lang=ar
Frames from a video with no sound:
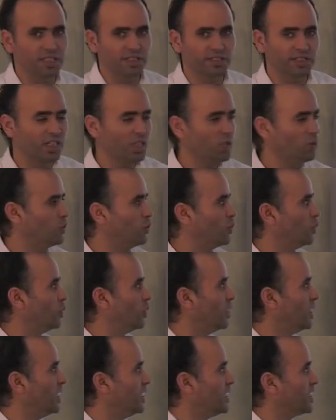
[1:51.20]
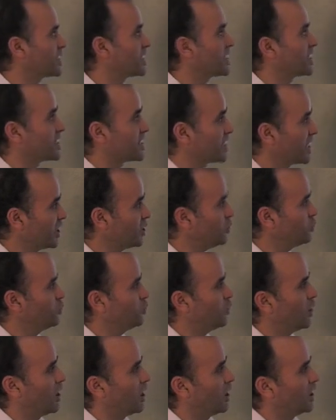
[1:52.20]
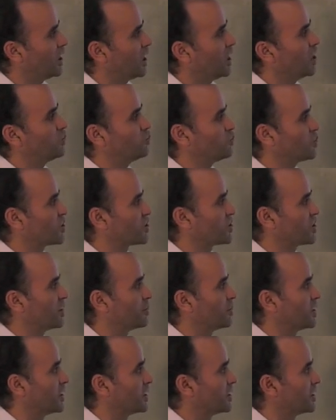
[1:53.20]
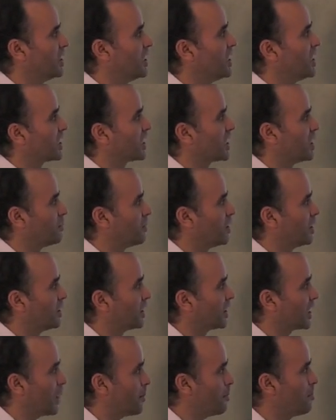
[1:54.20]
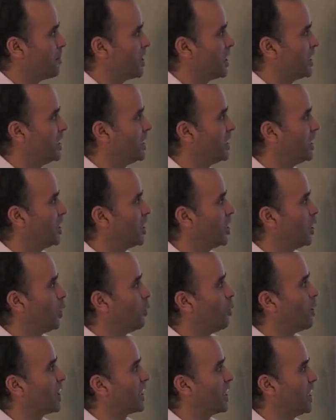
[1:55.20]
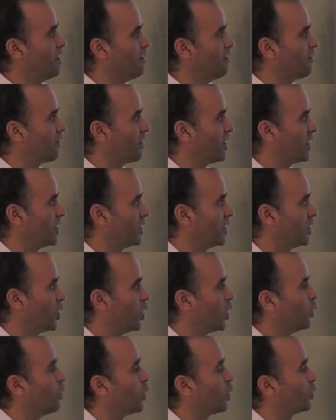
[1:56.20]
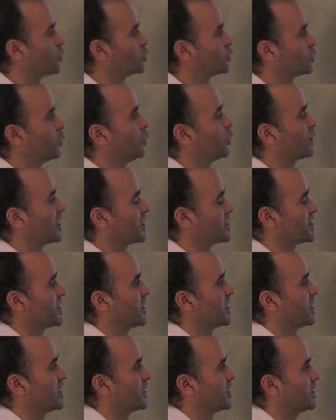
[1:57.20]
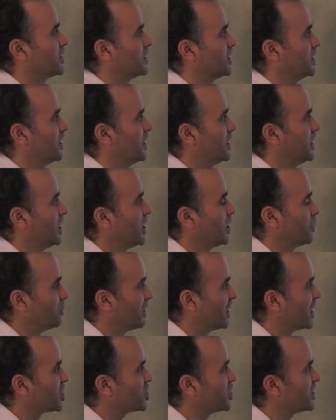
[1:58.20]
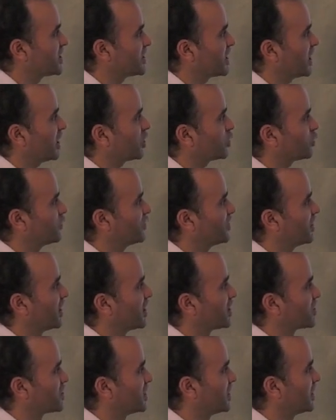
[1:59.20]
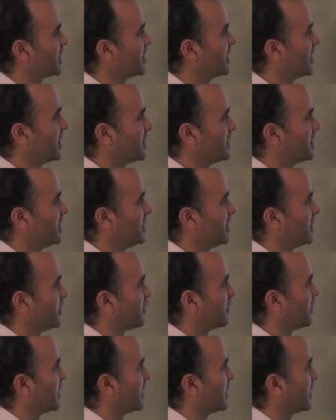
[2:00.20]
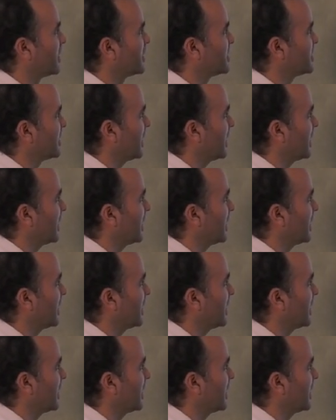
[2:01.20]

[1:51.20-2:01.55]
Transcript: يطرحه تزايدها المستمر كما كما وكيفا وخطورة من أجل تعرف آثار هذه النفايات